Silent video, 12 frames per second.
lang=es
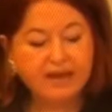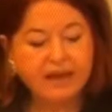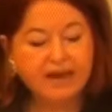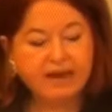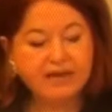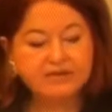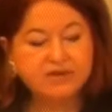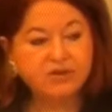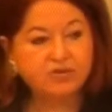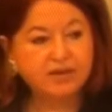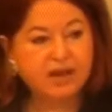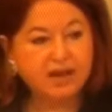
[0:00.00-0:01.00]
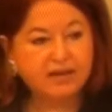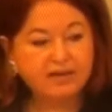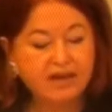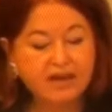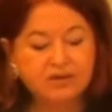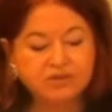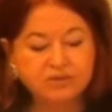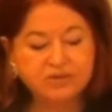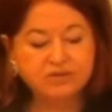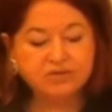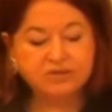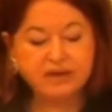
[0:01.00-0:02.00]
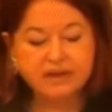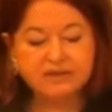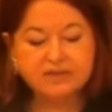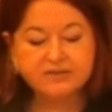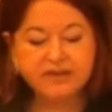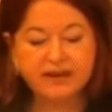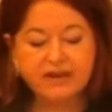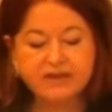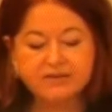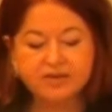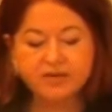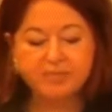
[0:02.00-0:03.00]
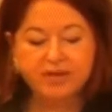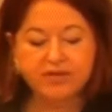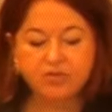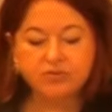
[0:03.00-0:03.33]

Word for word: En la segunda, los estudiantes van a escribir